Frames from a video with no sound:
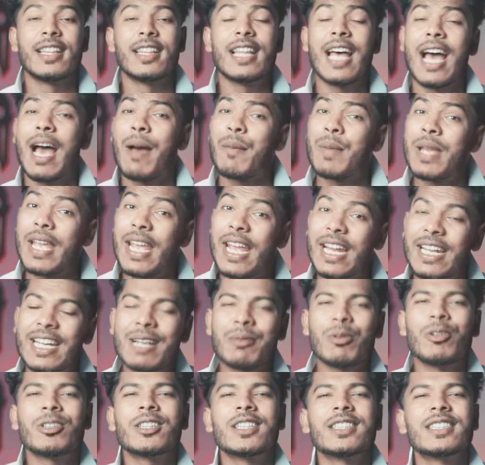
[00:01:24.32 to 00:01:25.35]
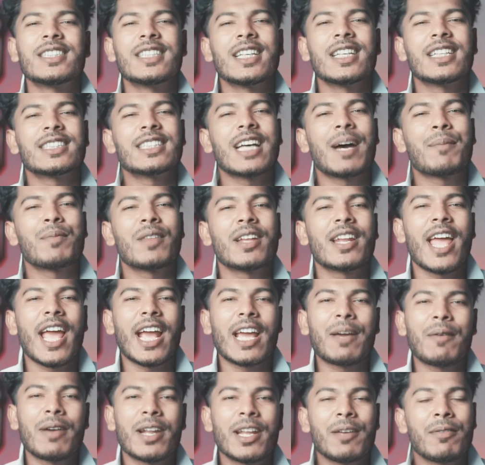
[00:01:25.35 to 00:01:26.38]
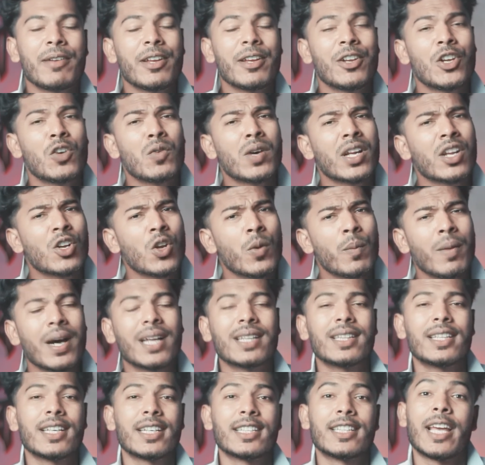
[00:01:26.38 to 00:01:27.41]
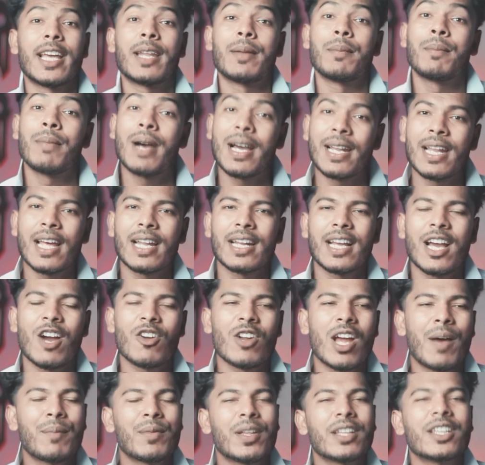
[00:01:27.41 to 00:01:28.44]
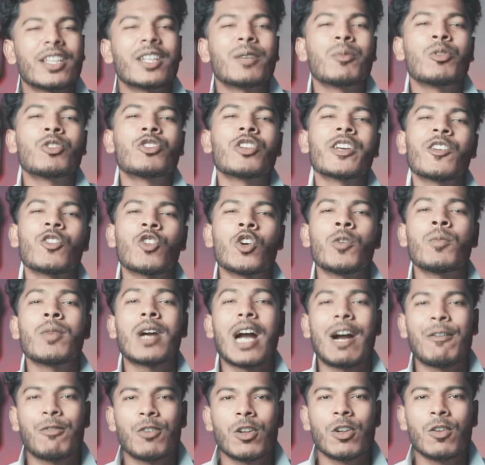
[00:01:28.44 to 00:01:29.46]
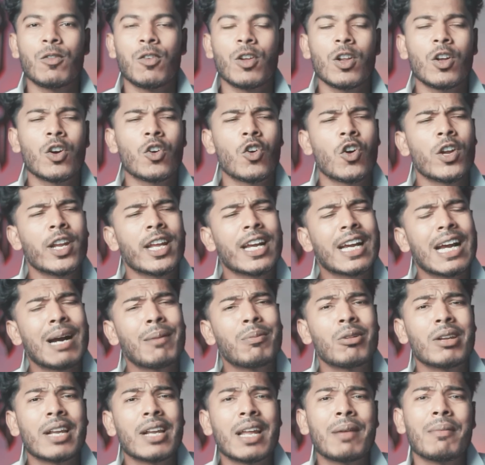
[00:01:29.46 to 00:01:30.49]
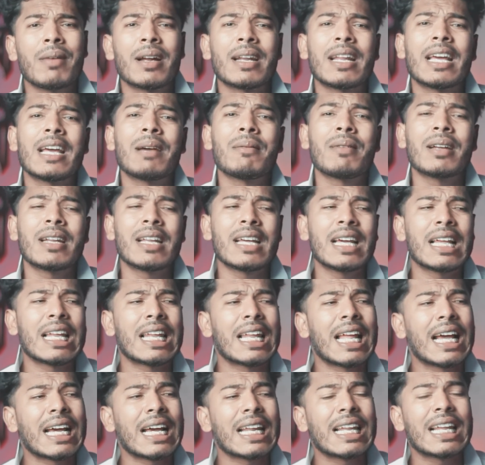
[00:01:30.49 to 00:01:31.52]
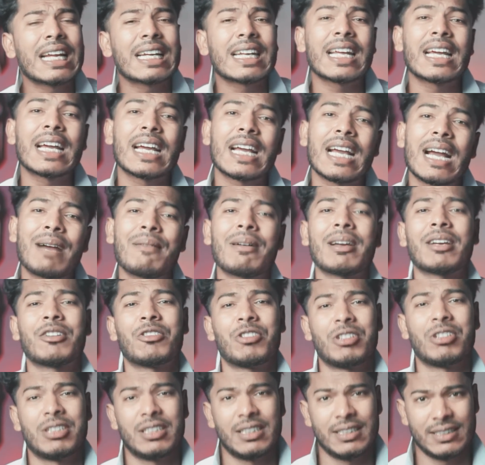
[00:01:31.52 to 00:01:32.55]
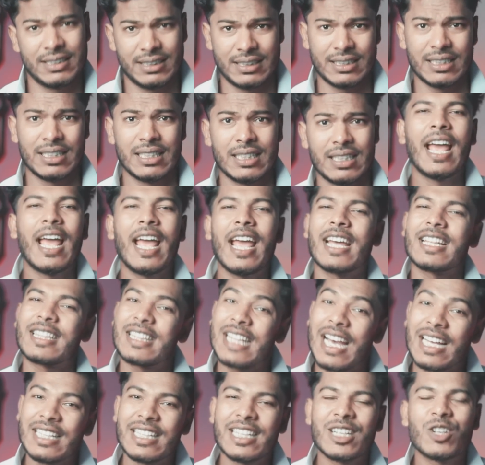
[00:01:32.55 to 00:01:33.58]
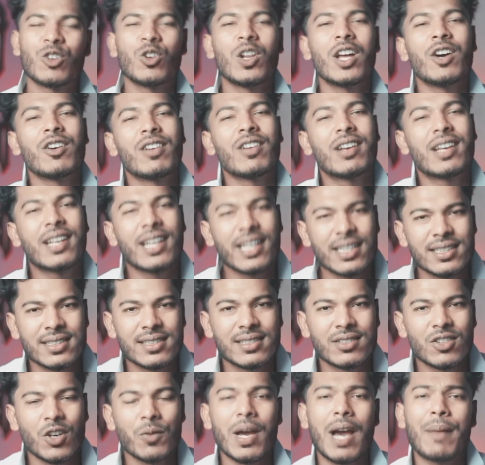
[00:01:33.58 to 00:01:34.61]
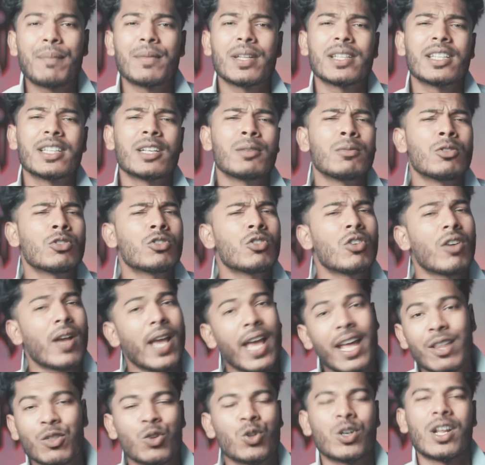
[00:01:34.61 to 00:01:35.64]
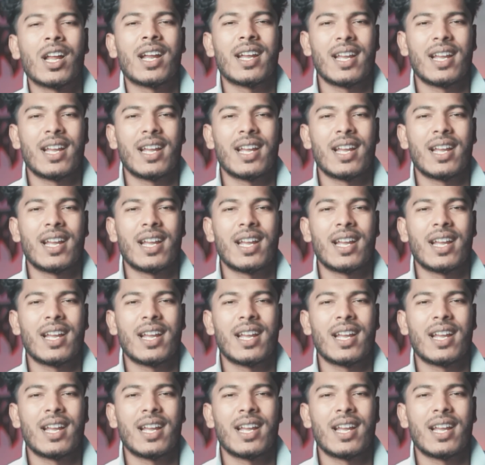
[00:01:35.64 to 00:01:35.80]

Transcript: না আমি এটা বলতেছি না যে আপনারা একেবারে ভিডিও বানানো বাদ দিয়ে দেন বানান কারণ আপনাদের মতো এরকম কাপল ফলক অনেক কাপলরাই বানায় বানায় লাখ লাখ টাকা কামাই করে নিচ্ছে হ্যাঁ তাদের গুলাও ক্রিন্স তবে আপনাদের মতো এতটা